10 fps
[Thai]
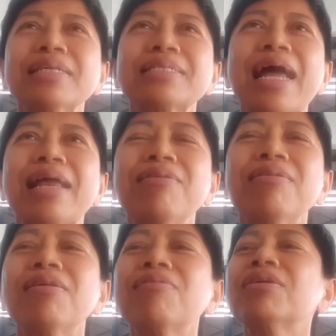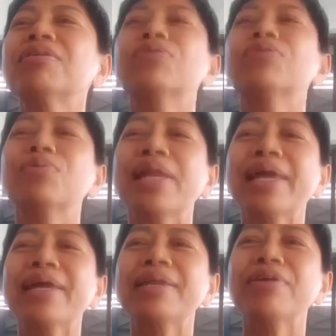ไม่ไม่ต้องรักษาแล้ว
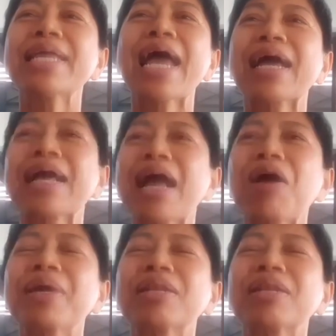เราก็ดูแล